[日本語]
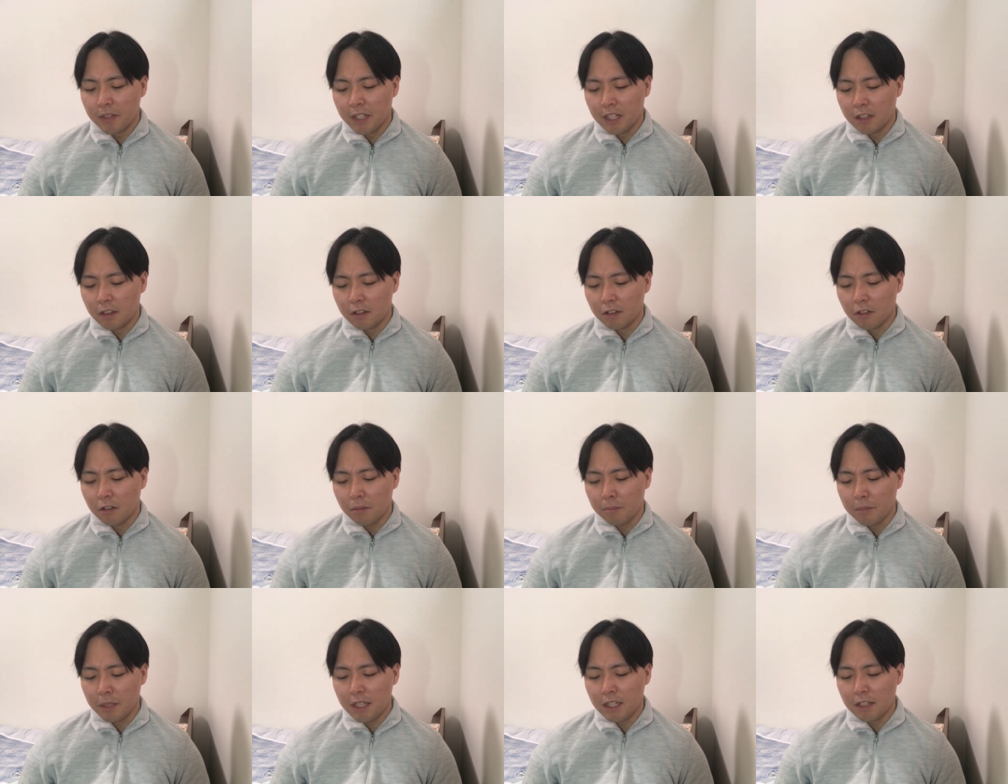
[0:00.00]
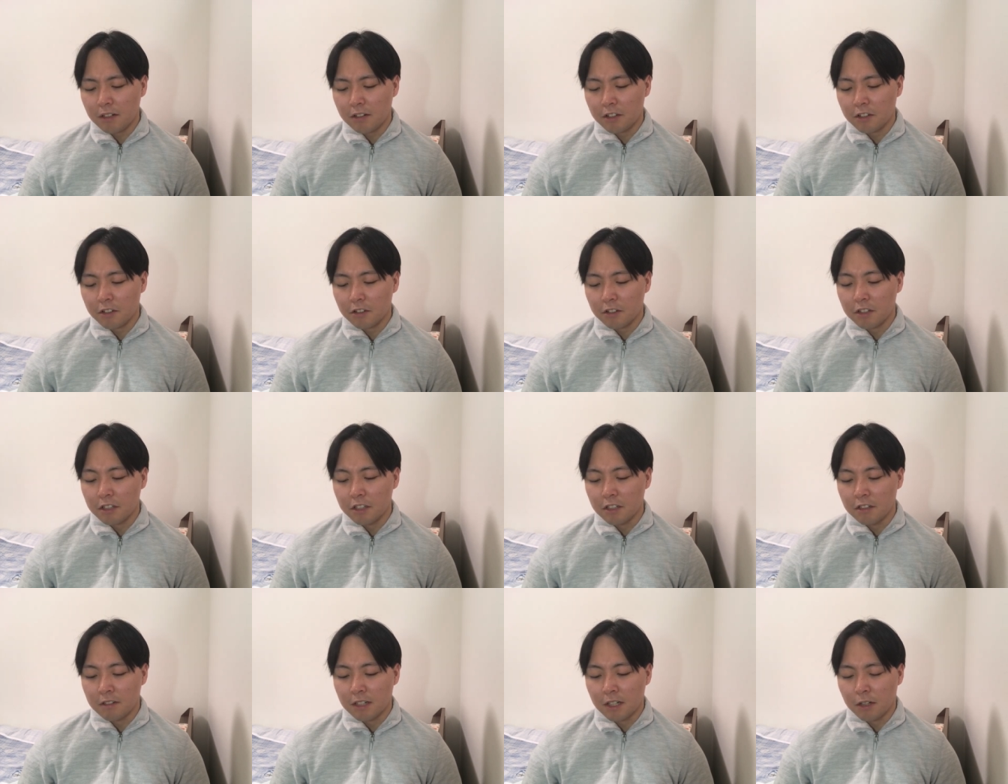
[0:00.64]
えーと、と見てる人っ
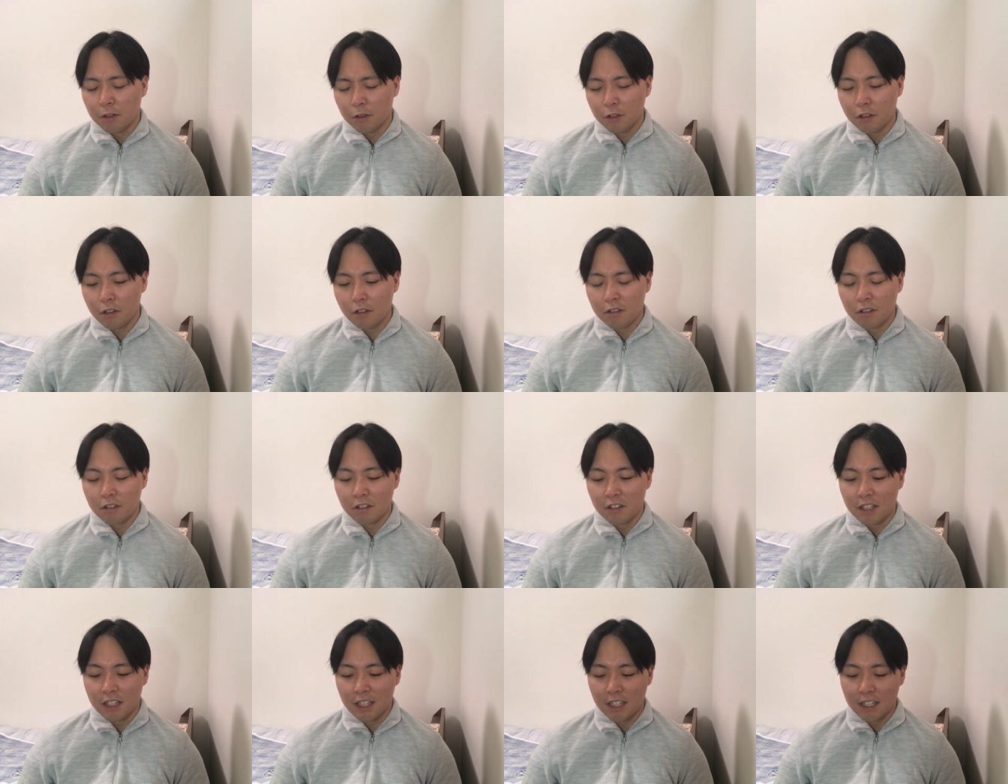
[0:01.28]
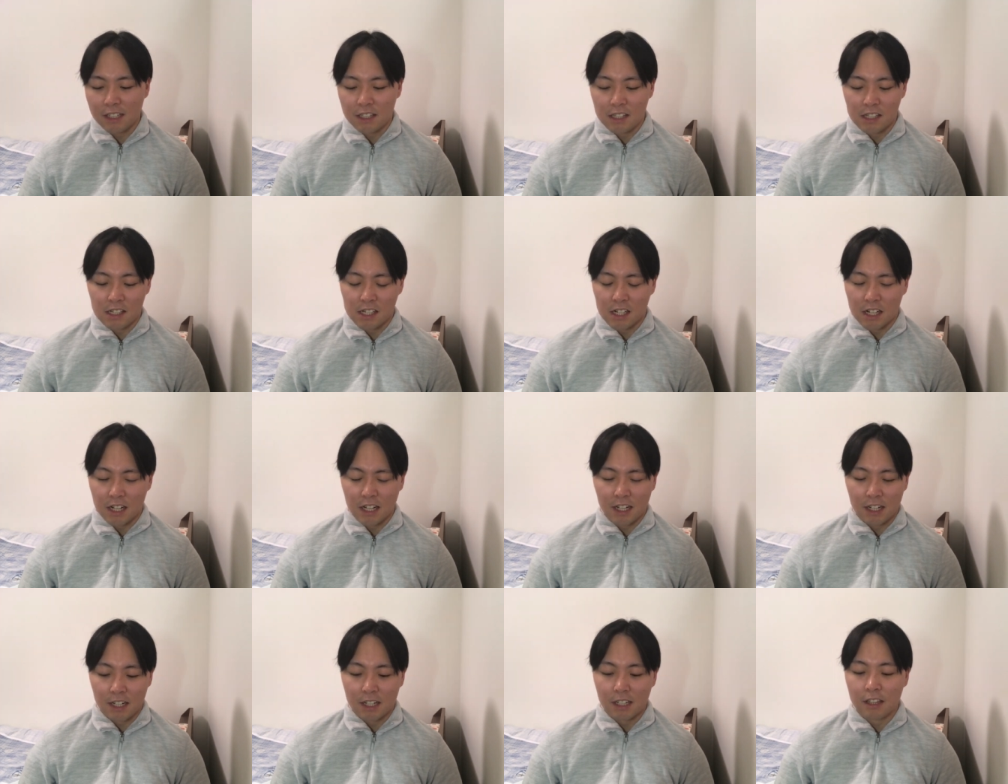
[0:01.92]
ていうのはほとんどいないんじゃ
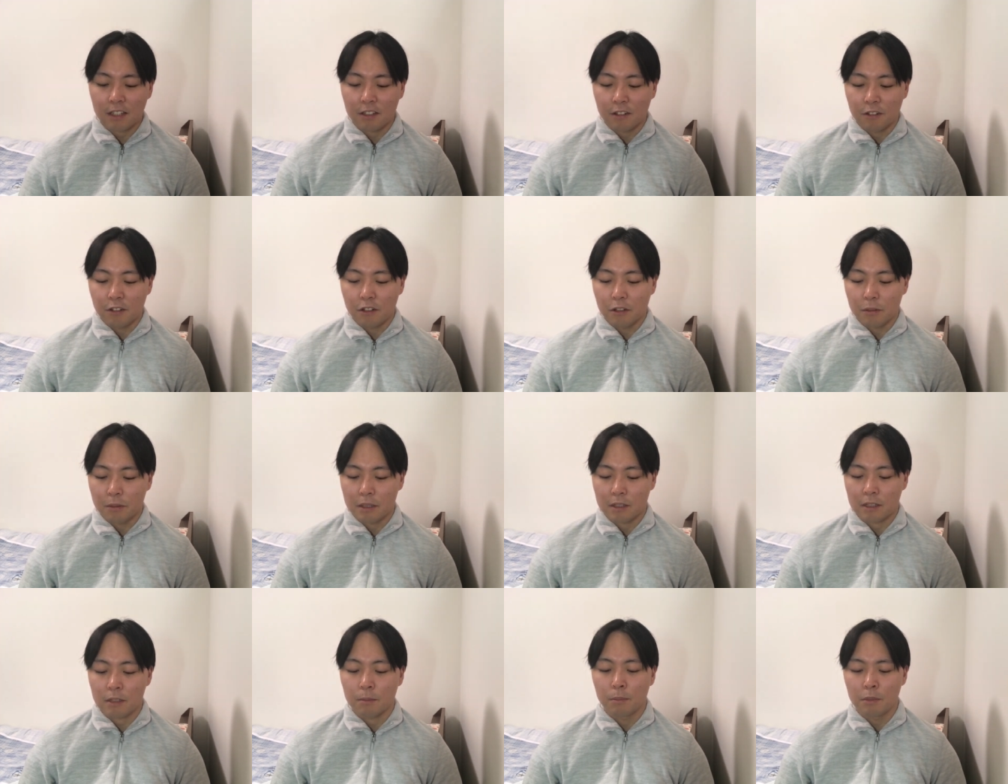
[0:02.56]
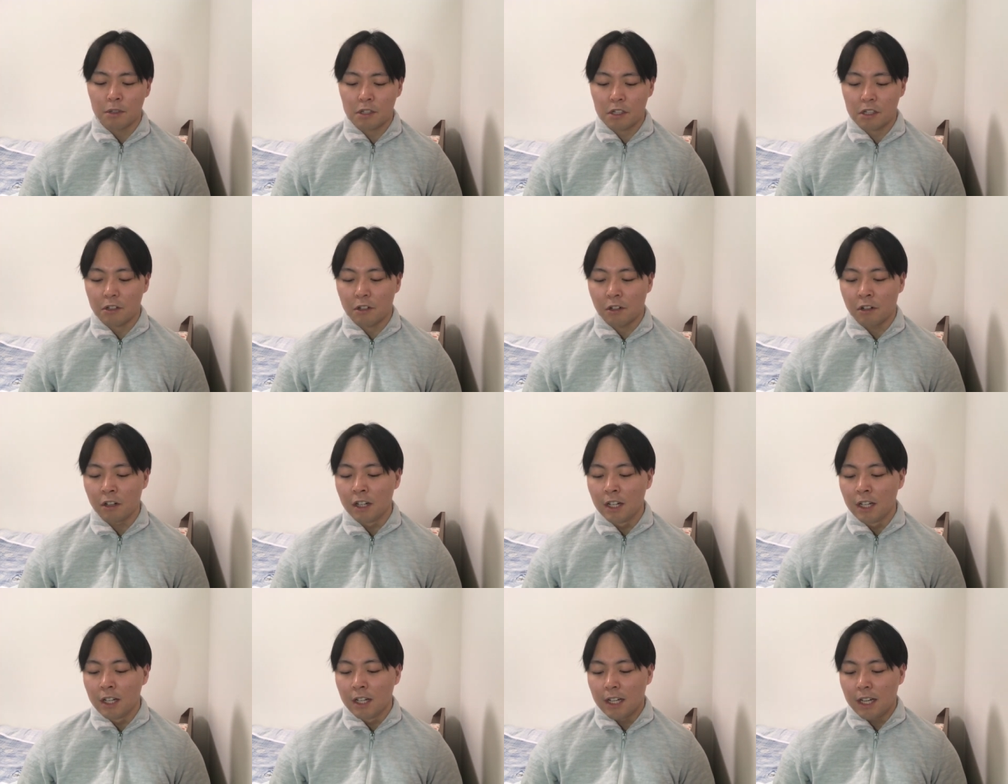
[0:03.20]
ないかなっていう風に思いますむし
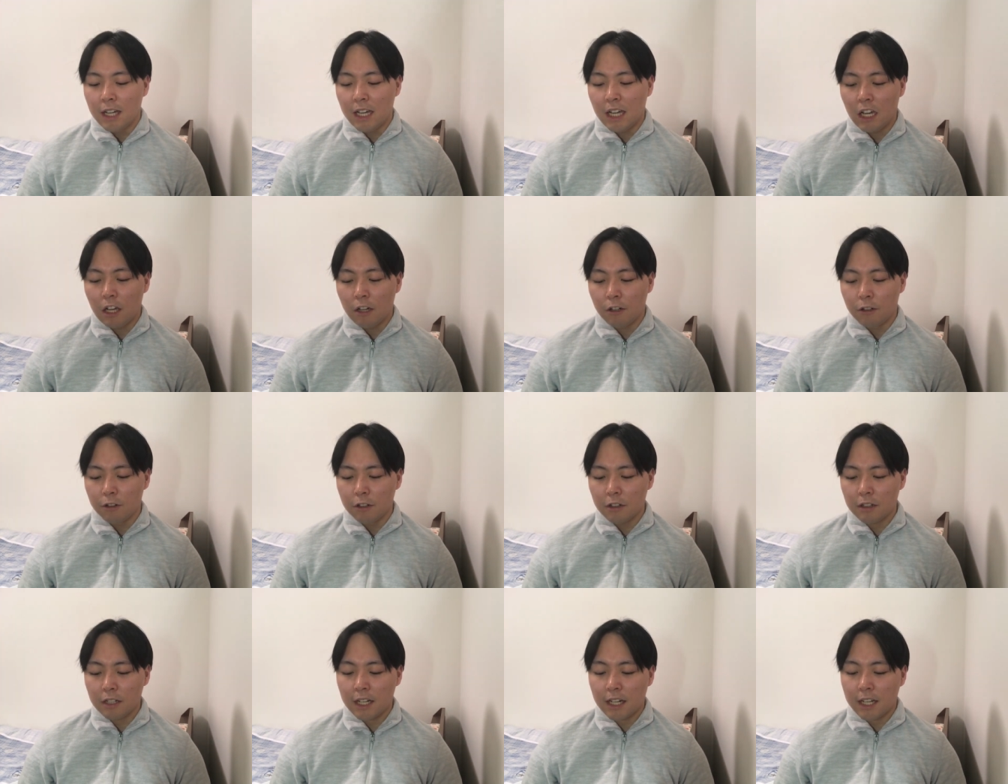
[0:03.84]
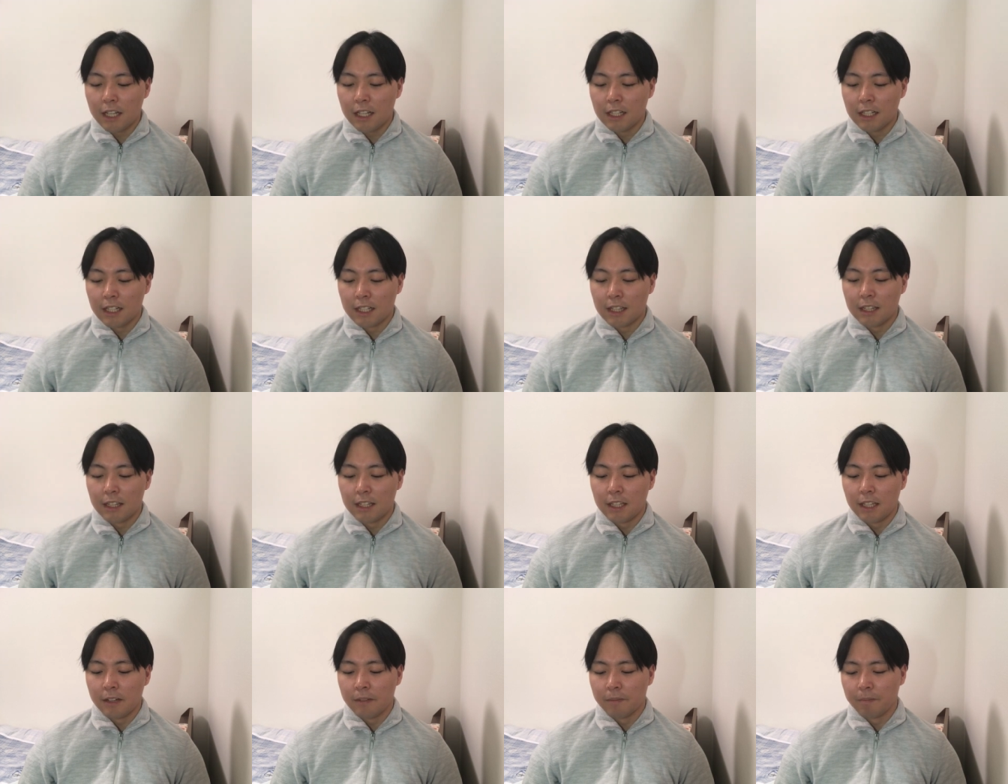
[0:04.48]
ろ、えー、不愉快になっ
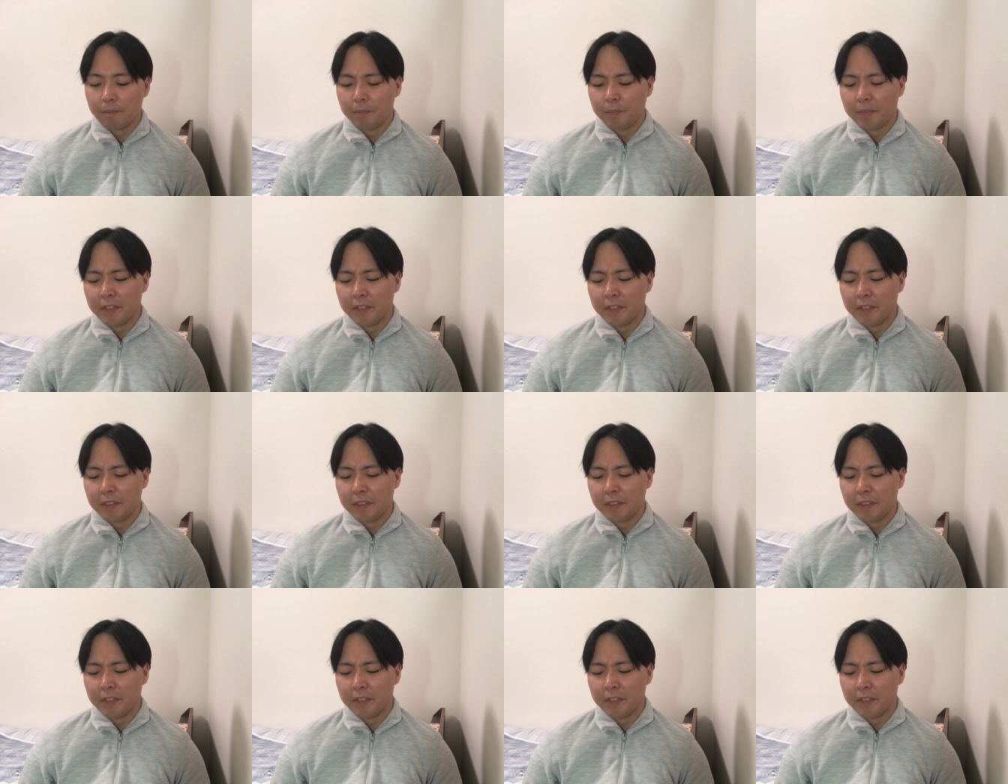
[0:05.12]
て